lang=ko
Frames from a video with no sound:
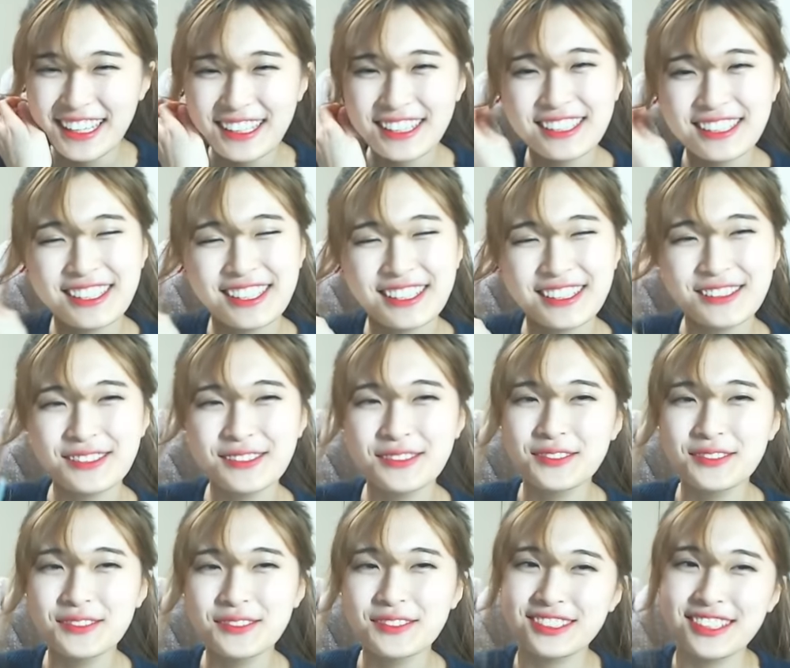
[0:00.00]
맞아
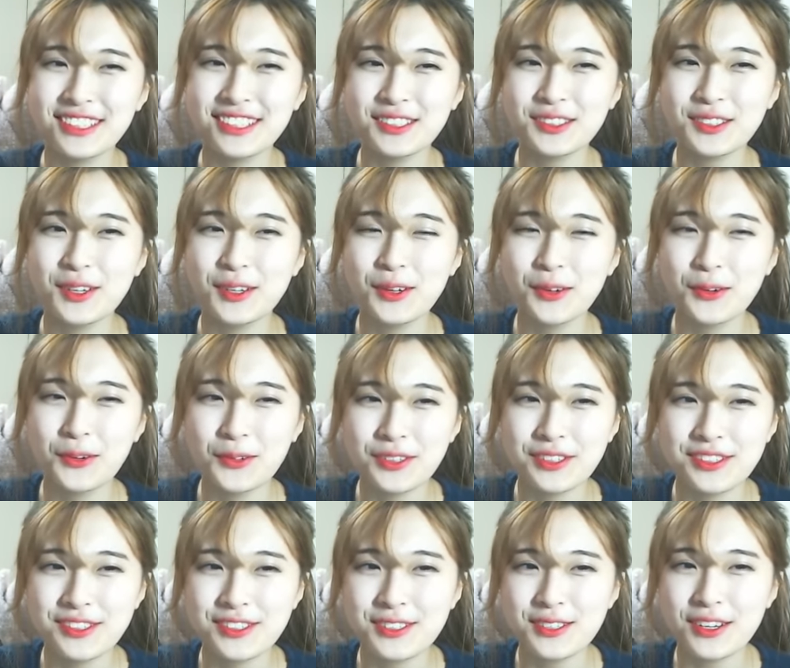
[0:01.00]
좀 진짜 제대로
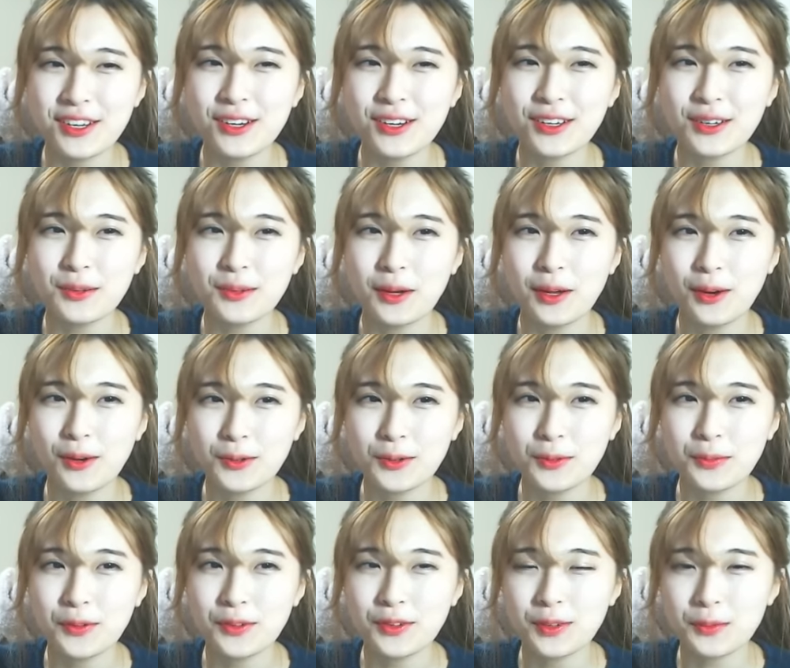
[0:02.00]
진지하게 말하고
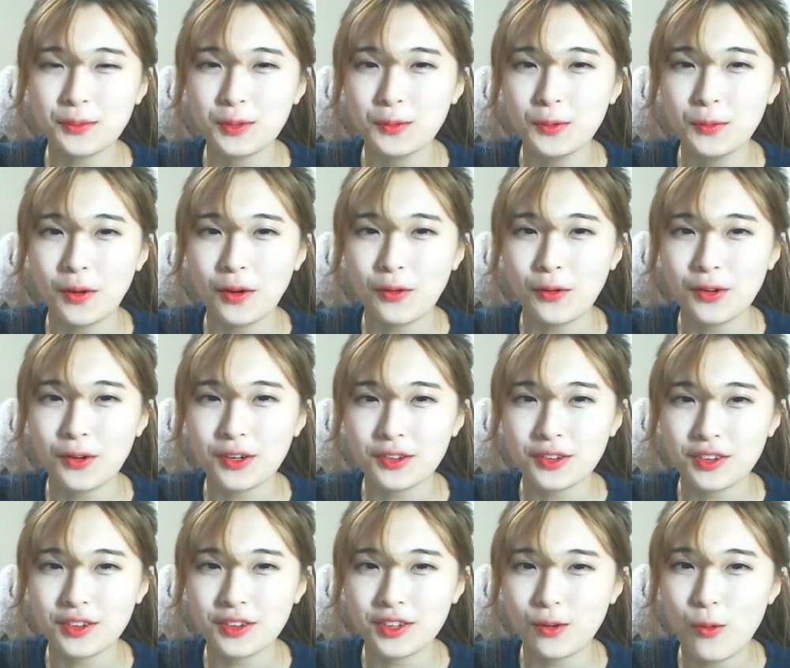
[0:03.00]
싶었는데 비번
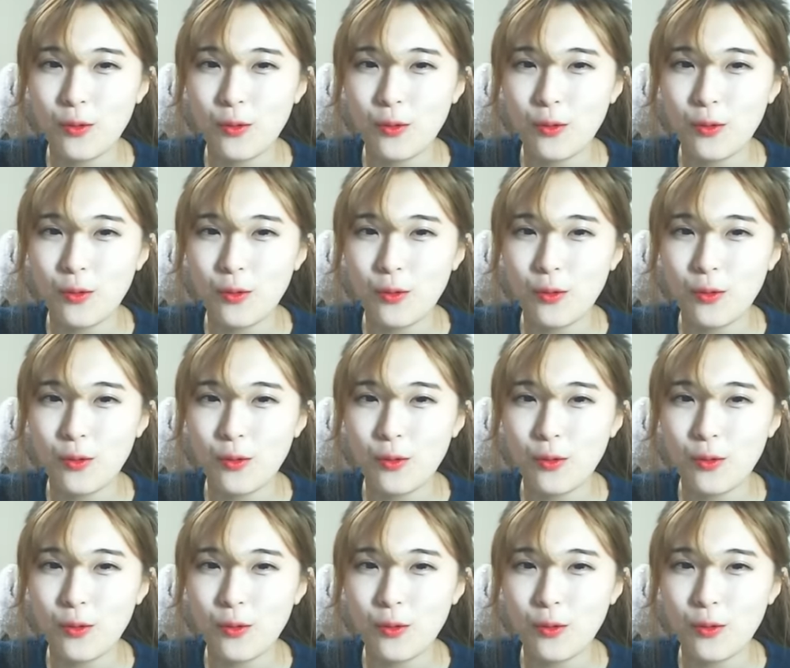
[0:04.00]
바꿔야겠다